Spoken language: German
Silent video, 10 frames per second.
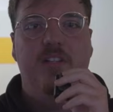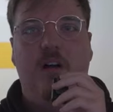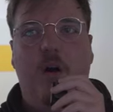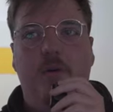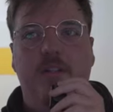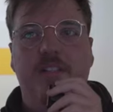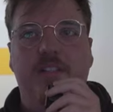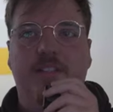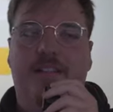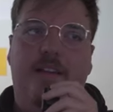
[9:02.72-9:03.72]
in dem Video auch
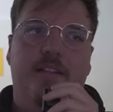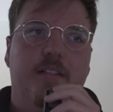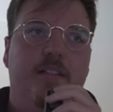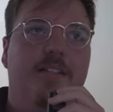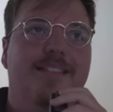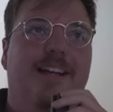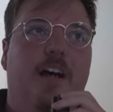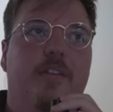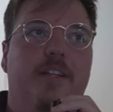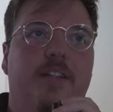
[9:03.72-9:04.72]
nicht, leider,
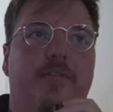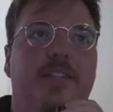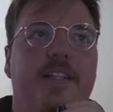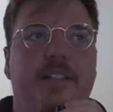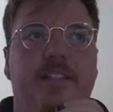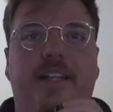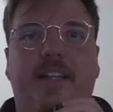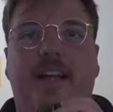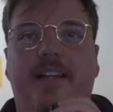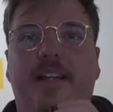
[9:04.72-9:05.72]
da wir für jeden
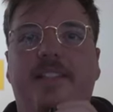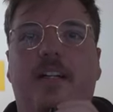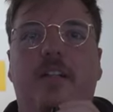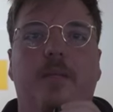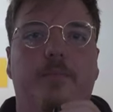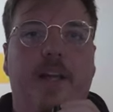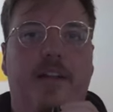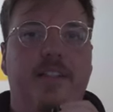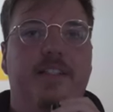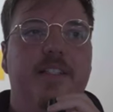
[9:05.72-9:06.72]
Dreh ein extra
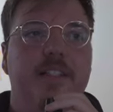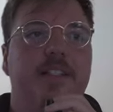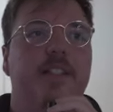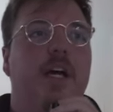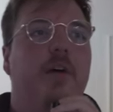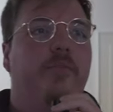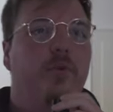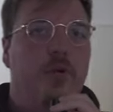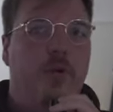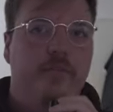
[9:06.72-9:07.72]

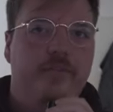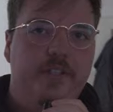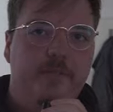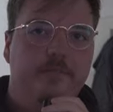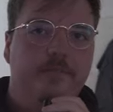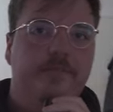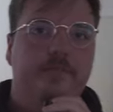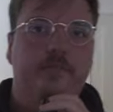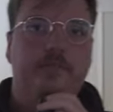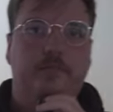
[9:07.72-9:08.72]
Behind-the-Scenes-Vlog aufnehmen.
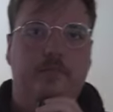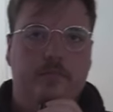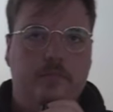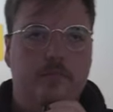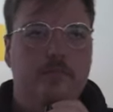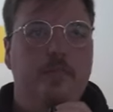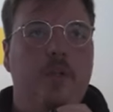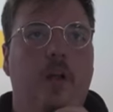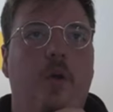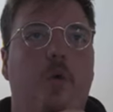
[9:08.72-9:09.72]

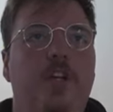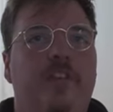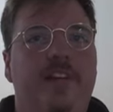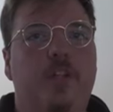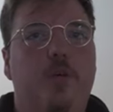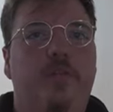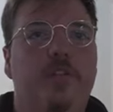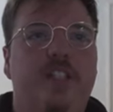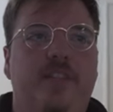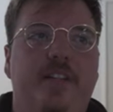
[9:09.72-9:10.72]
Und da wäre es ja
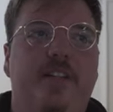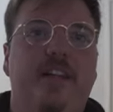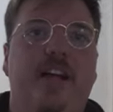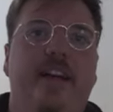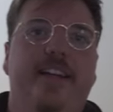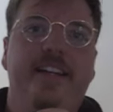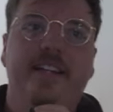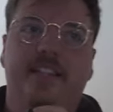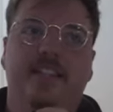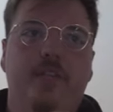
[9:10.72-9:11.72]
überflüssig, wenn ihr
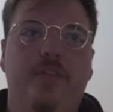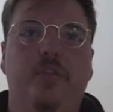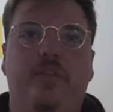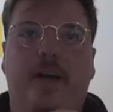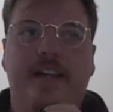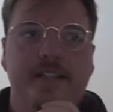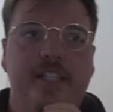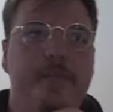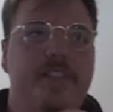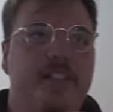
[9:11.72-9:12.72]
hier das Nebenvideo vom
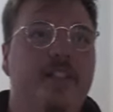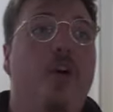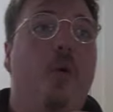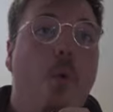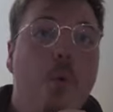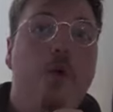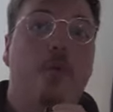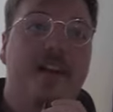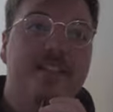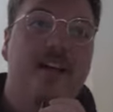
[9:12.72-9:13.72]
Rennteam seht und
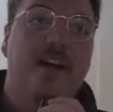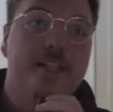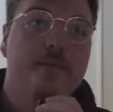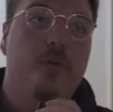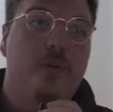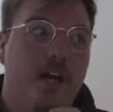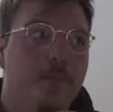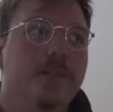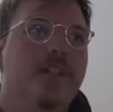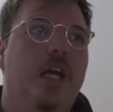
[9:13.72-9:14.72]
nochmal extra Rennteam-Vlog
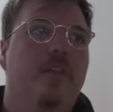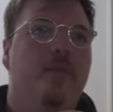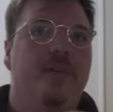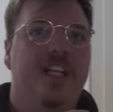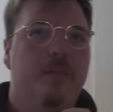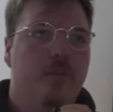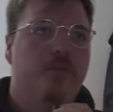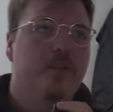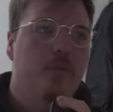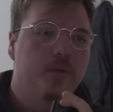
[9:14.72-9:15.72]
habt, wie mit dem
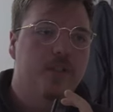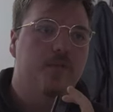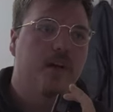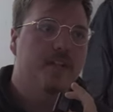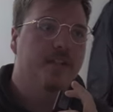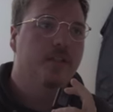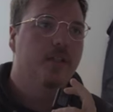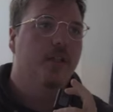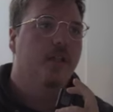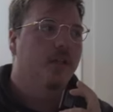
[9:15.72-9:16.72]
Imagefilm und so weiter.